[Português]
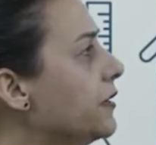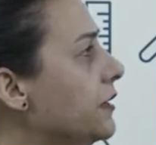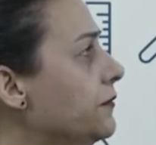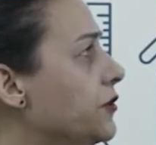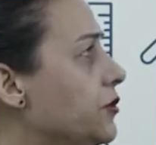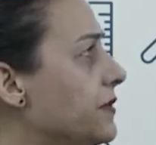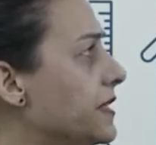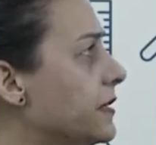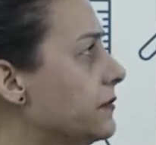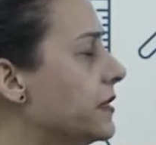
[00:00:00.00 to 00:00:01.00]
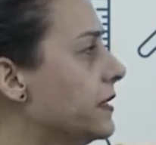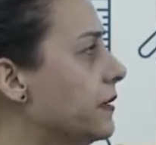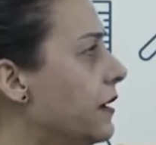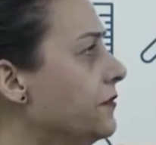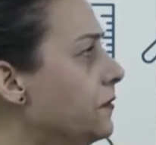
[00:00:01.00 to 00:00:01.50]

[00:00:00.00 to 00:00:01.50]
efetivação 19 de